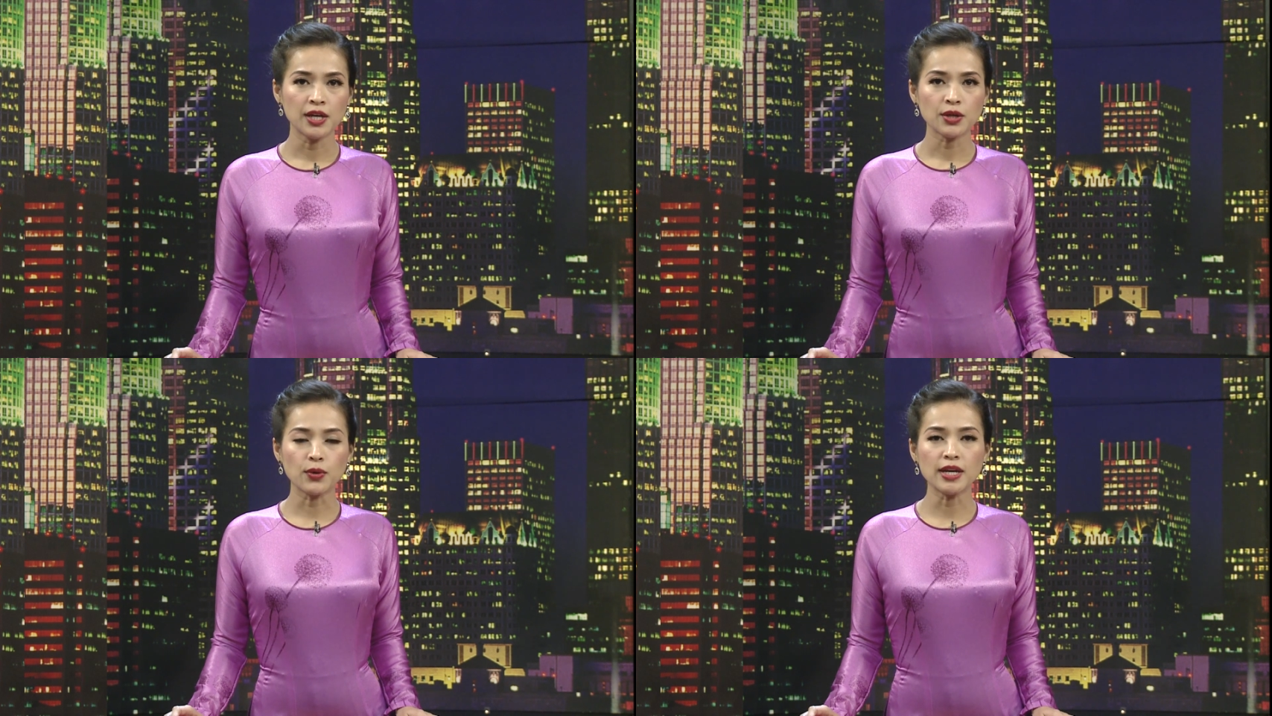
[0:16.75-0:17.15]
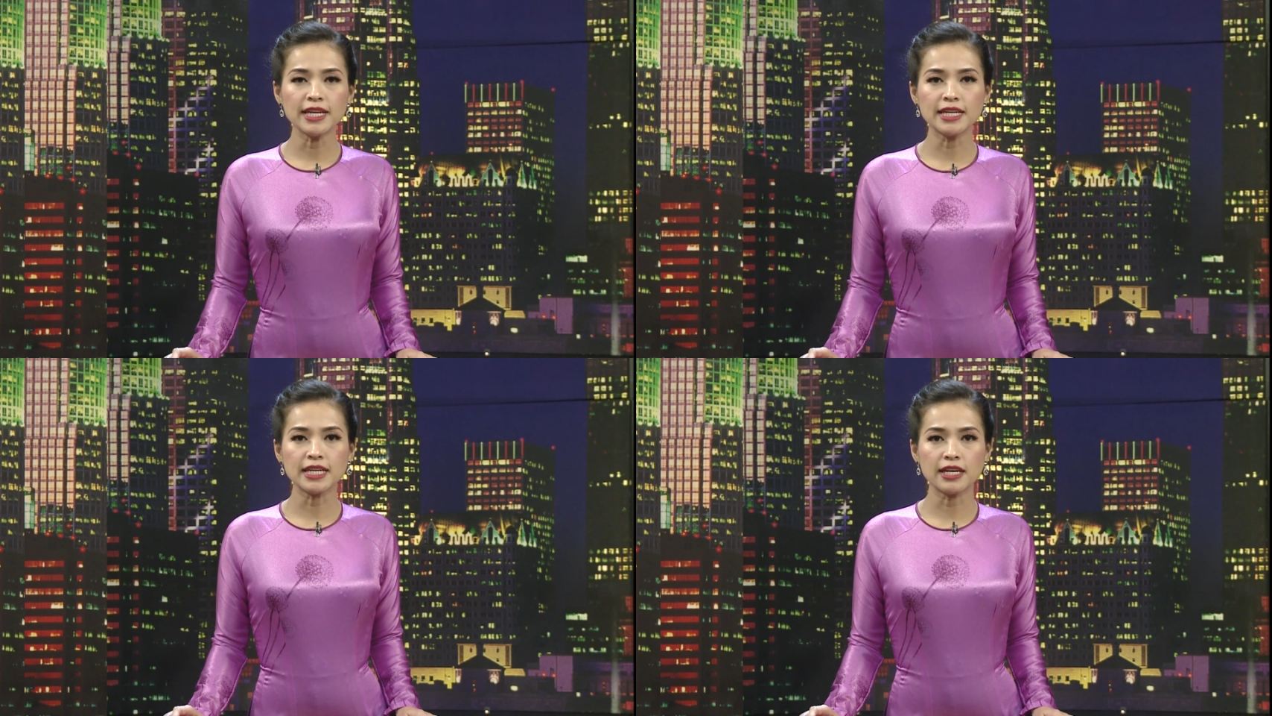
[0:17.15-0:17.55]
Cụ Lê
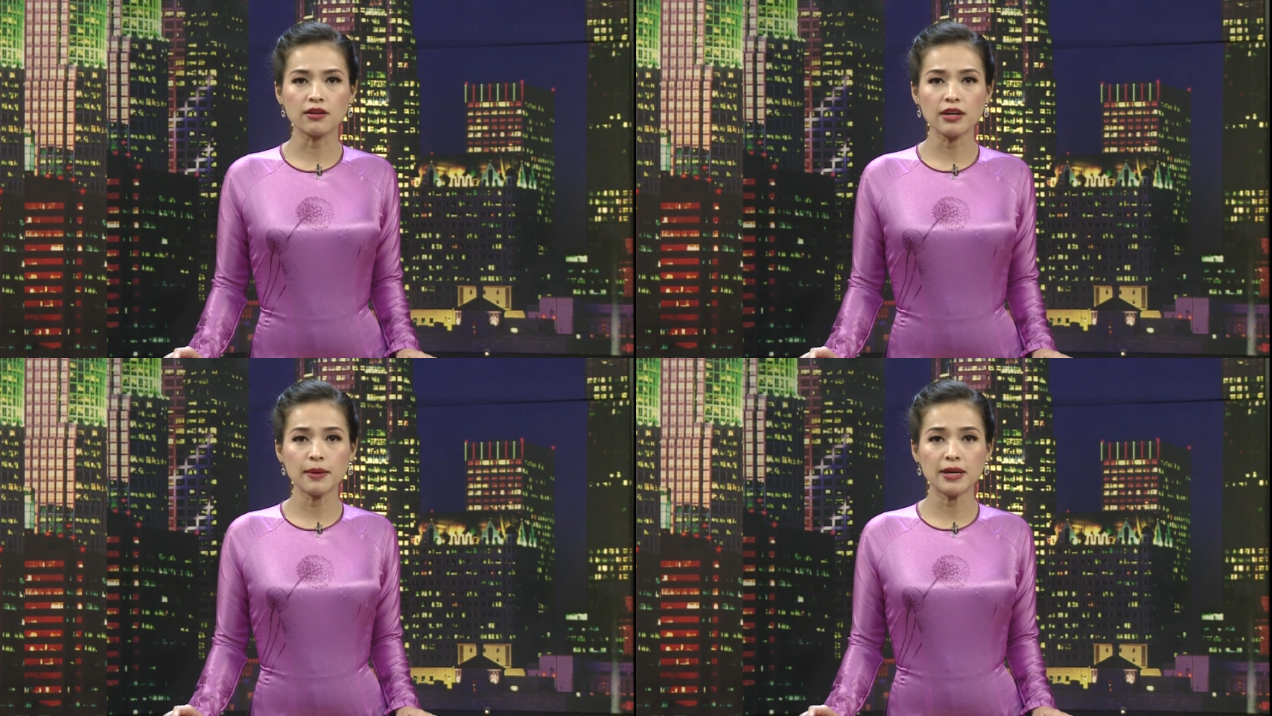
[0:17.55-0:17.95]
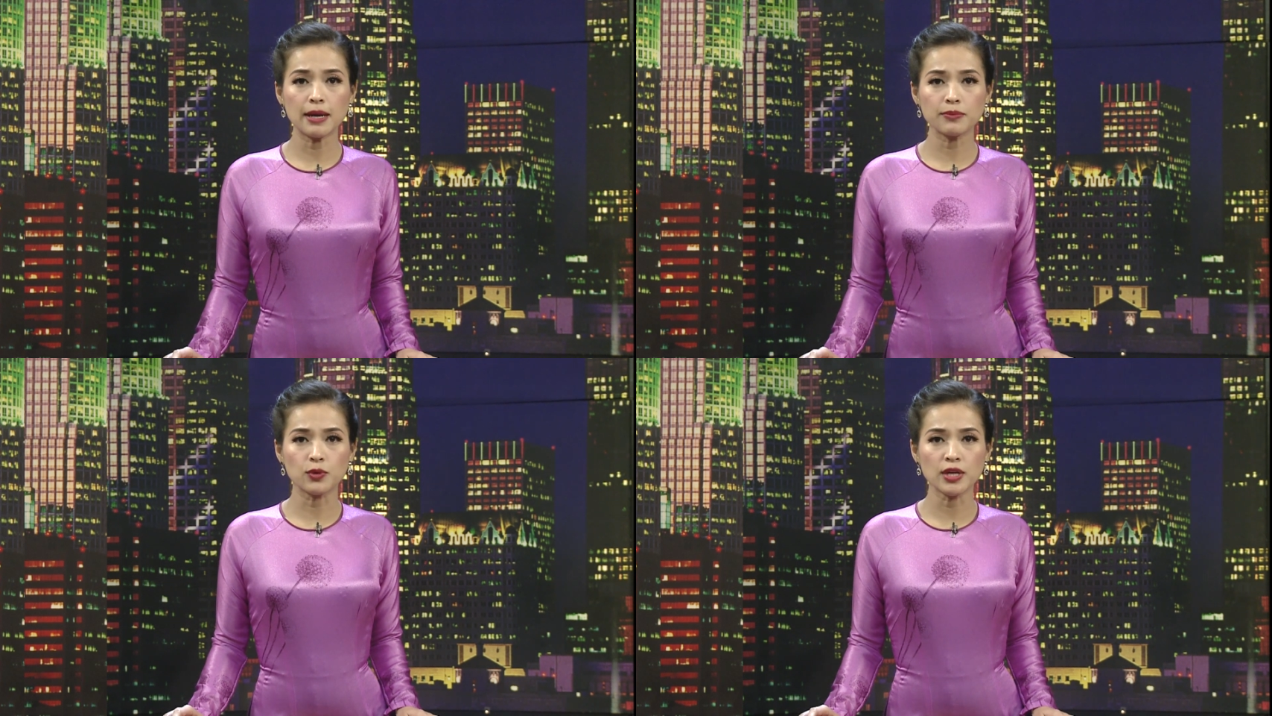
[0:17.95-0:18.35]
Đình Kình có
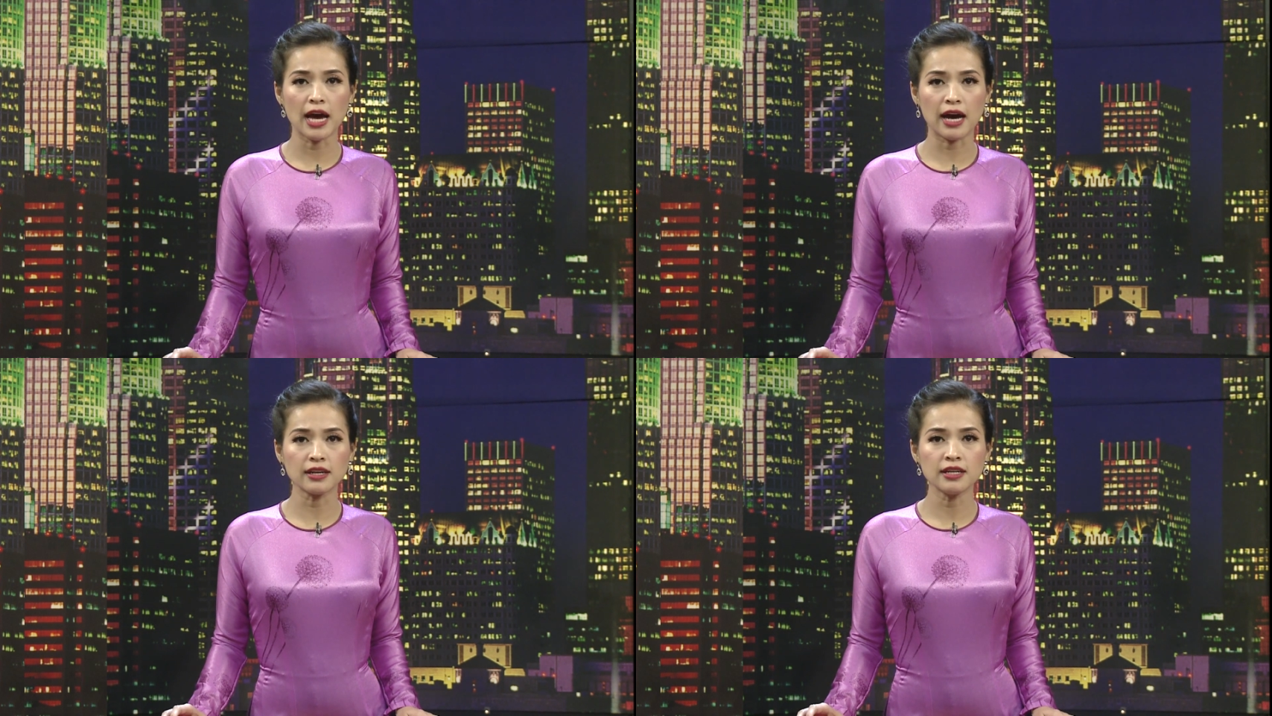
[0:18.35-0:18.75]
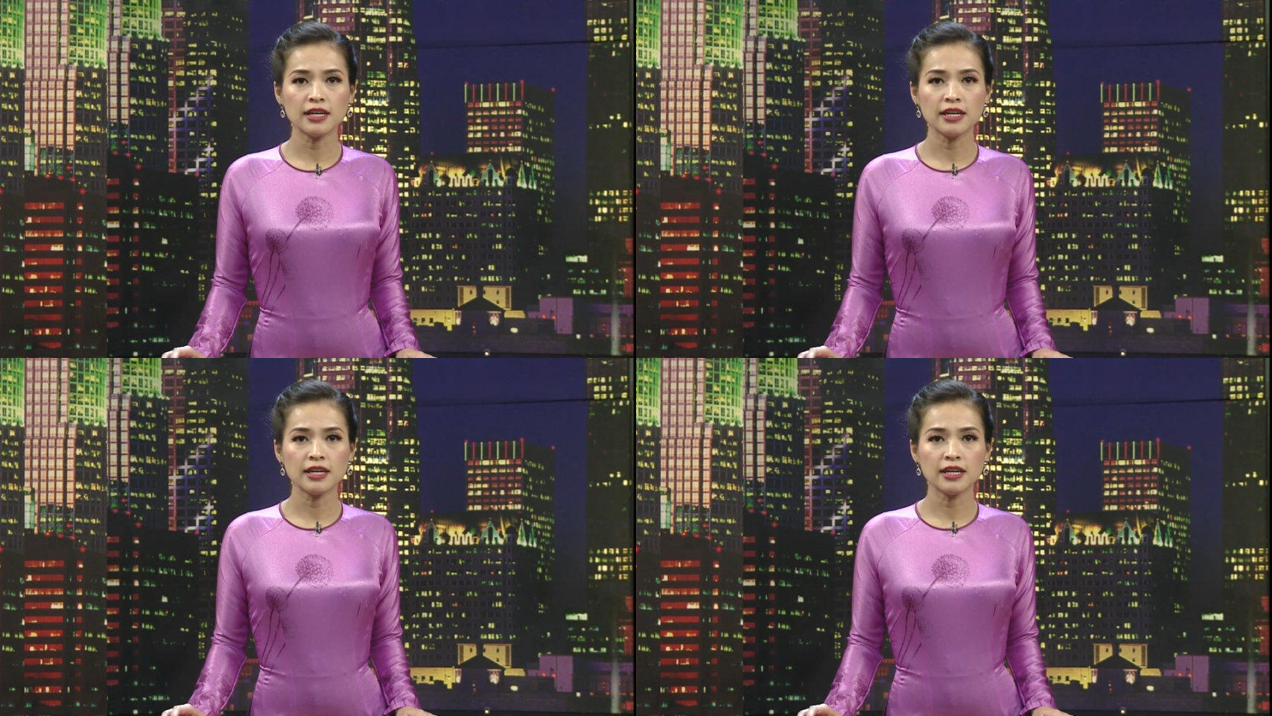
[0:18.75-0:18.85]
55 tuổi đảng,